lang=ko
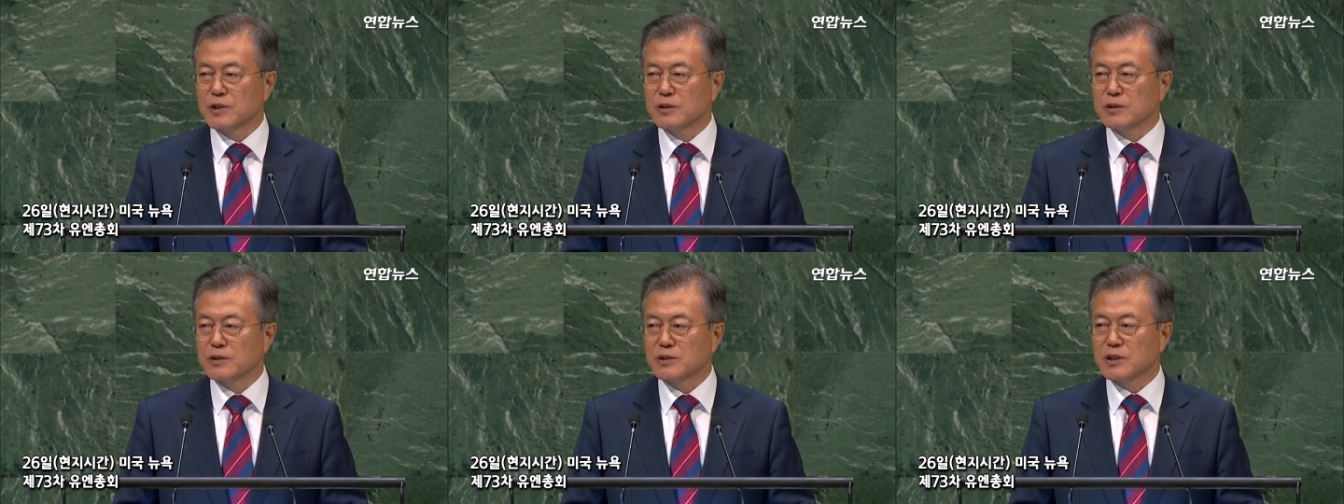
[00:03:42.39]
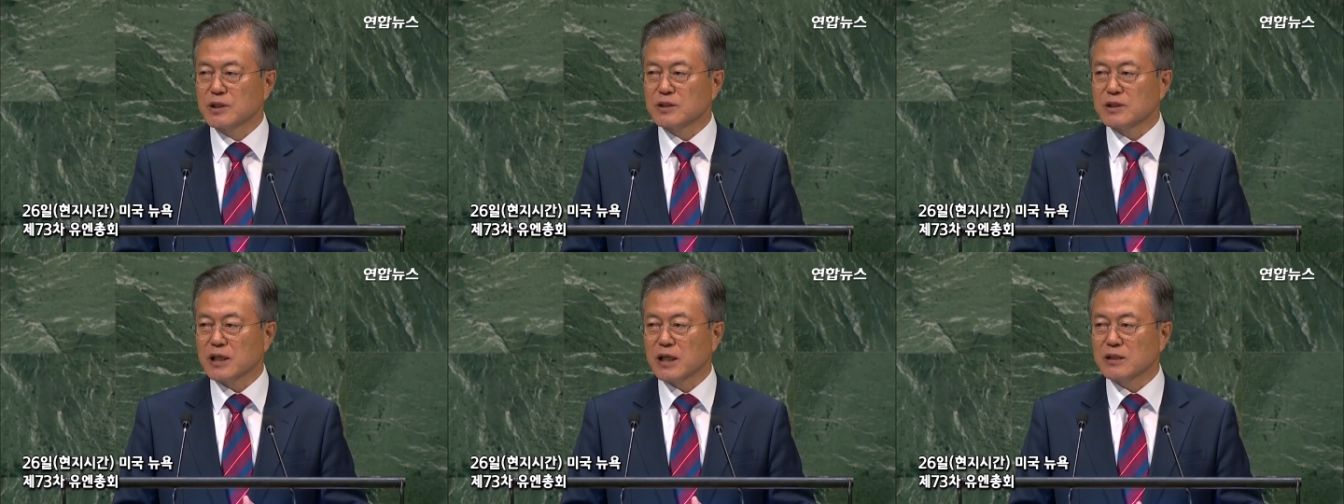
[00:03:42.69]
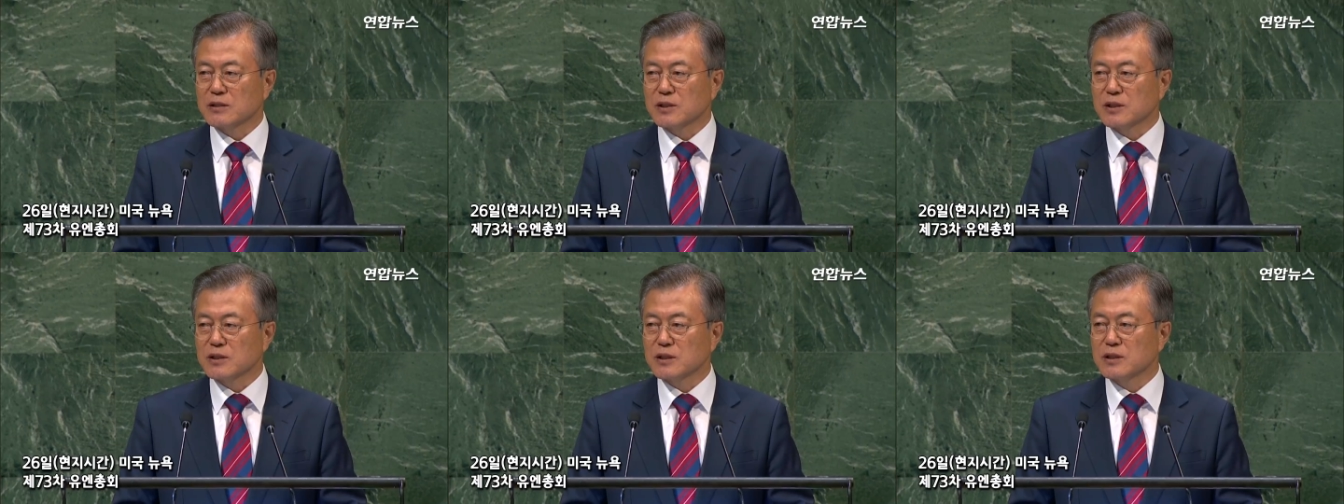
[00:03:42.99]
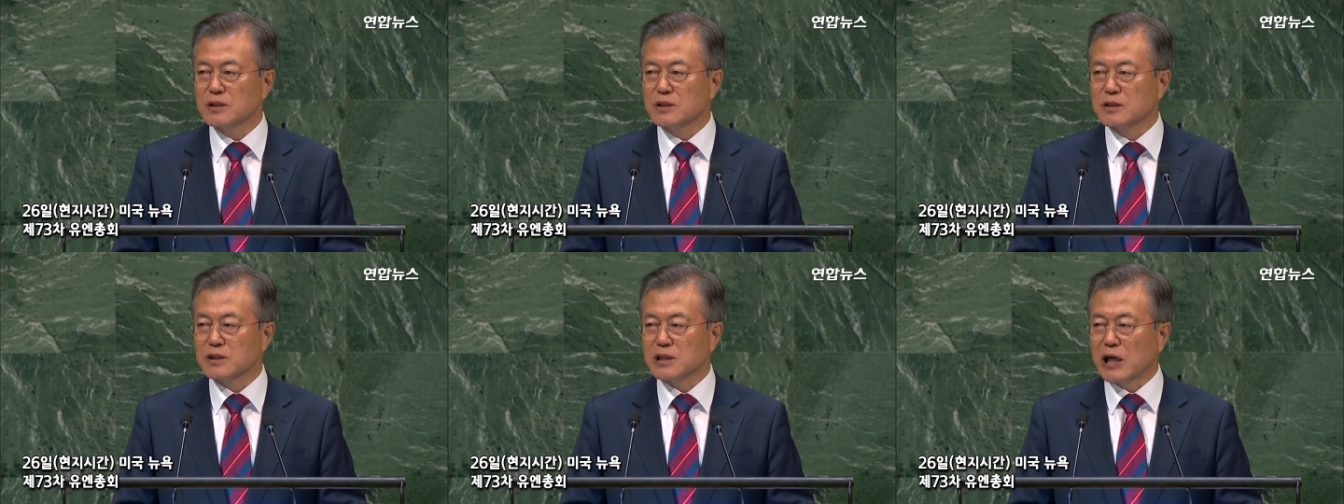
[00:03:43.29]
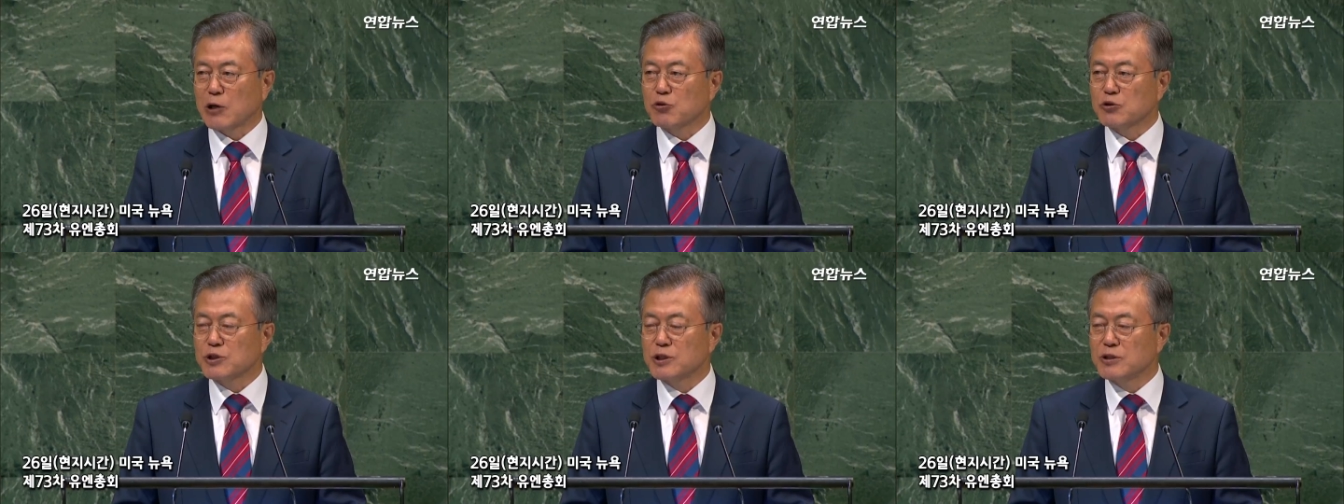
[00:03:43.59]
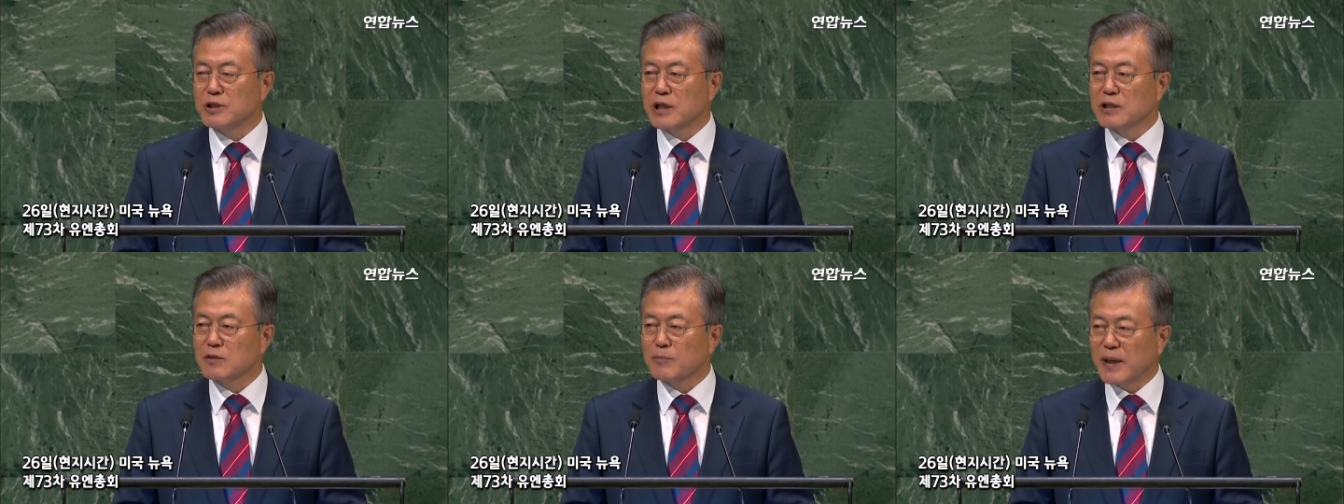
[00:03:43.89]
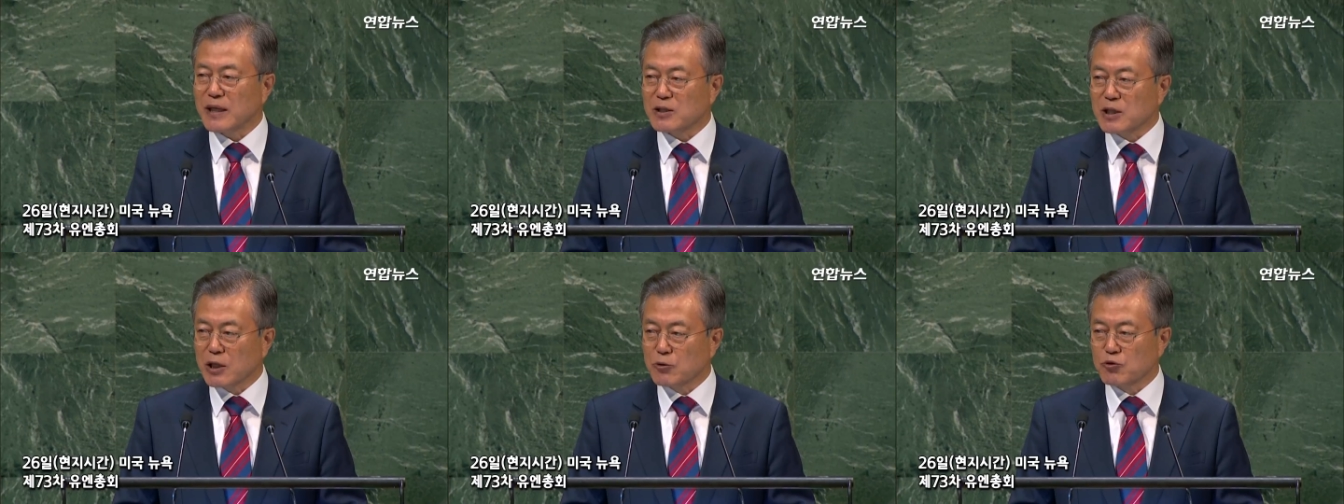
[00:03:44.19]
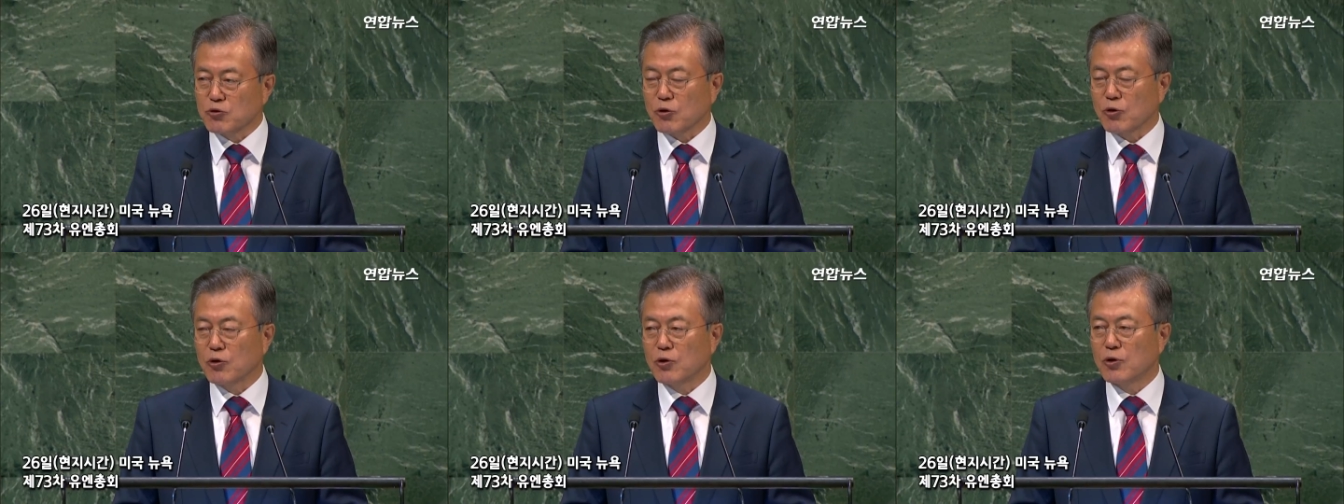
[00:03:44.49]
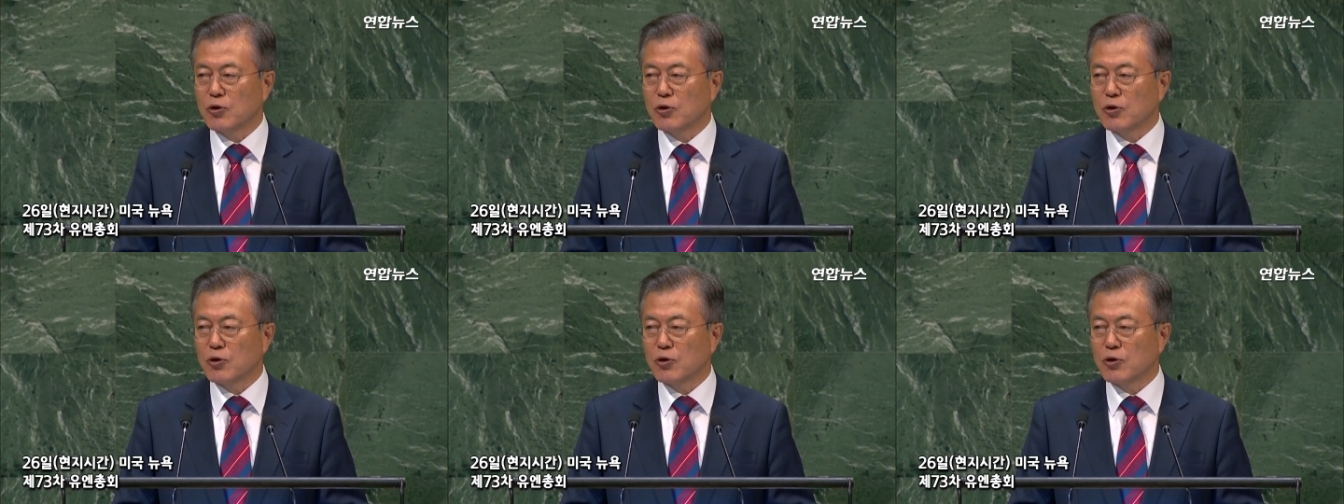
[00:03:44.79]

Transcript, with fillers: 정상들의 상호 신뢰를 바탕으로